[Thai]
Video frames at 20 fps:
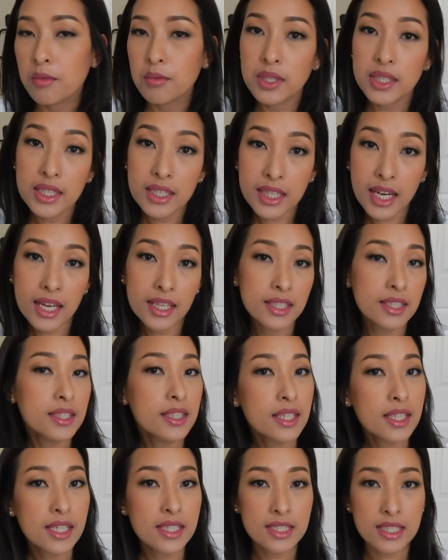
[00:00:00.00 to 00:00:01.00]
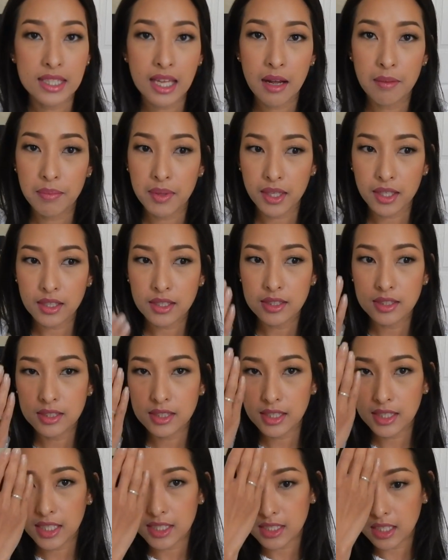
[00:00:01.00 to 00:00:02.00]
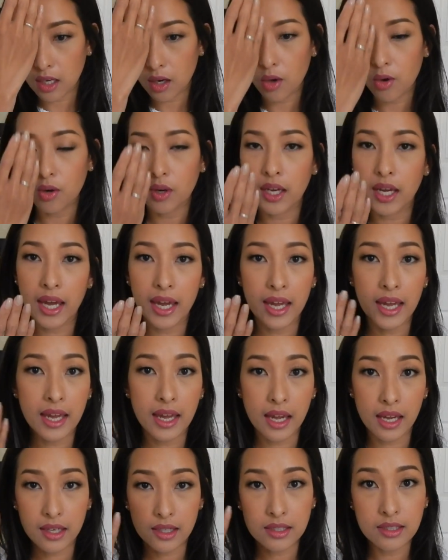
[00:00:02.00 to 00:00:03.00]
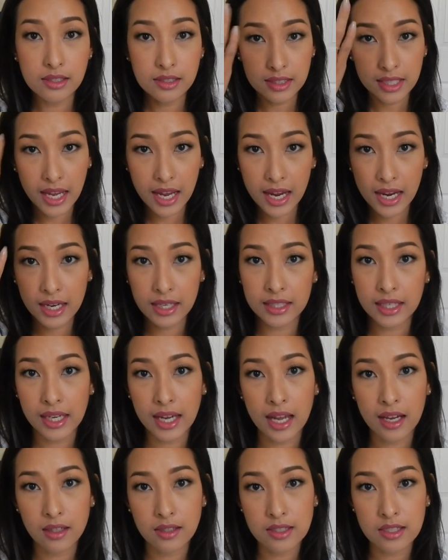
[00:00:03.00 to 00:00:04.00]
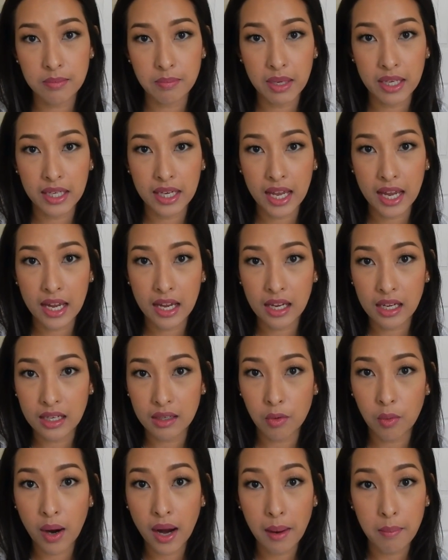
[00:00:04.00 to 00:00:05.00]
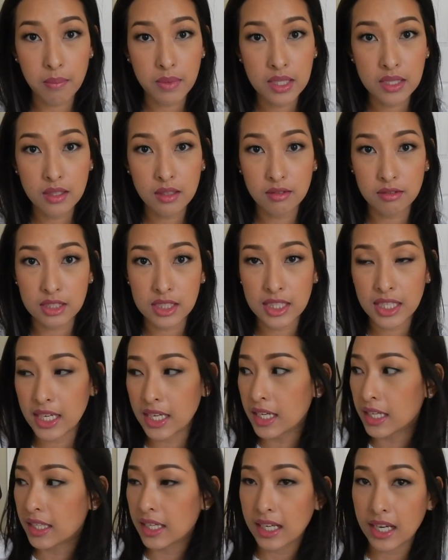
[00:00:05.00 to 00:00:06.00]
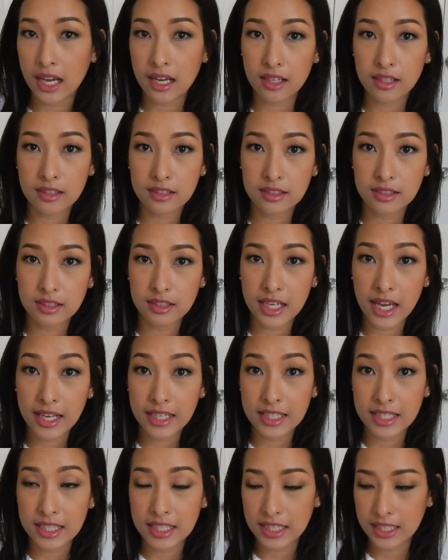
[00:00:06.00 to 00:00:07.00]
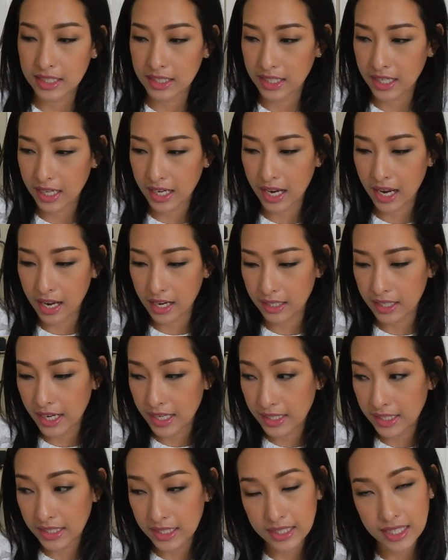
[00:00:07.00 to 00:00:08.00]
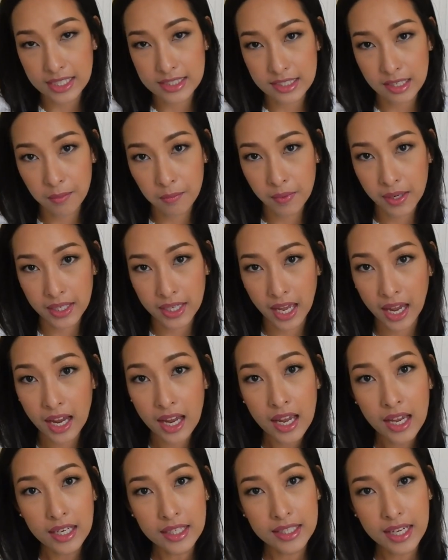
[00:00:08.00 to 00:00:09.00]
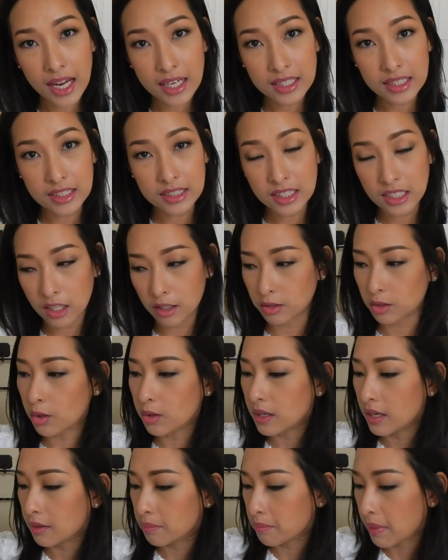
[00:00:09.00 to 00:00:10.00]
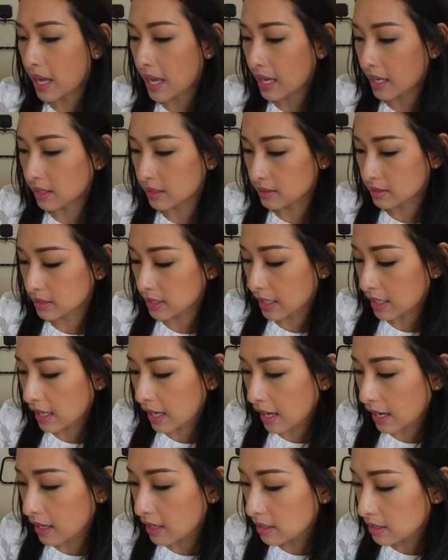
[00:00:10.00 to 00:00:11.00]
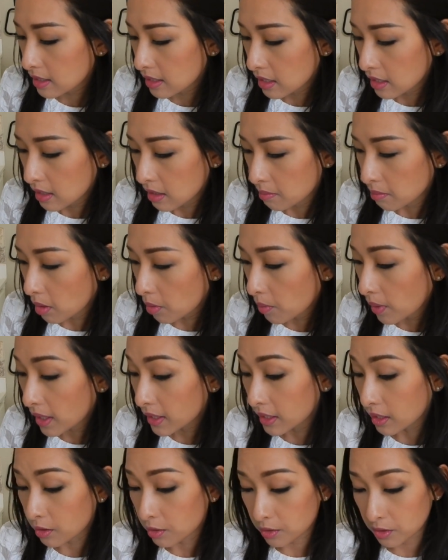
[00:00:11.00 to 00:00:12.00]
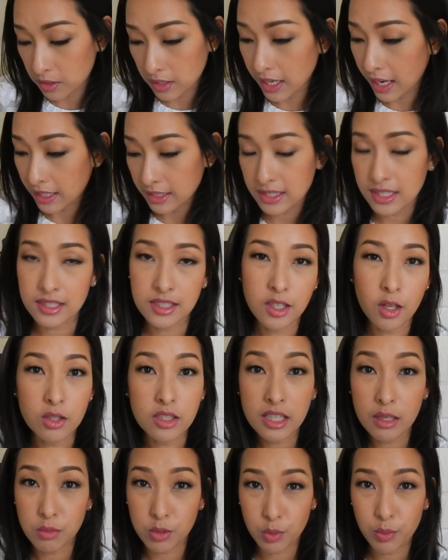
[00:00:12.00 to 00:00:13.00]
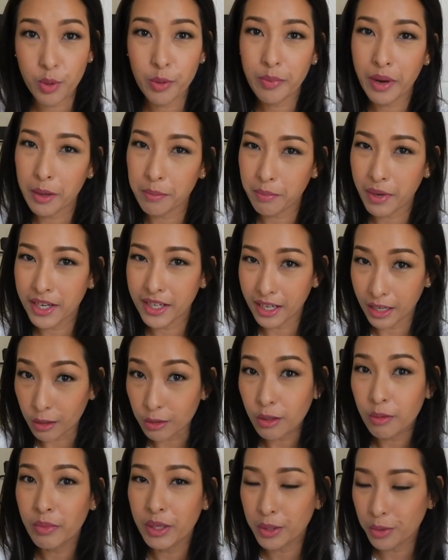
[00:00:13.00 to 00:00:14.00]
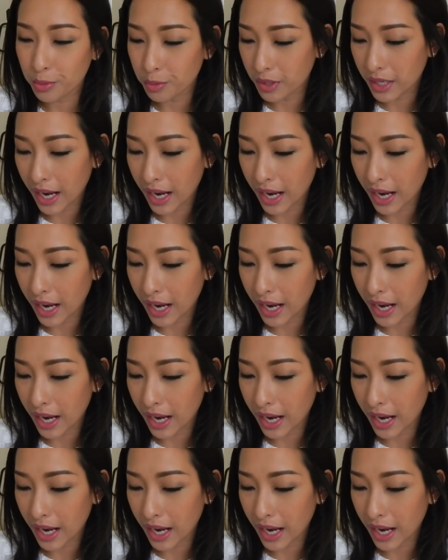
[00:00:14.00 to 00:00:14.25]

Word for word: วิธีการที่ทีเคจะทำเนี่ยก็คือทีเคจะลงแค่ครึ่งหน้านะคะ ก็จะเป็นหน้าขวามือของทีเคนะคะก็คือด้านนี้นะคะ ด้านนี้นะจาไว้นะด้านที่ติดกับโต๊ะเครื่องแป้งนะคะ เพราะว่าเดี๋ยวหลังจาก 2-3 ชั่วโมงผ่านไปเดี๋ยวเราต้องมาดู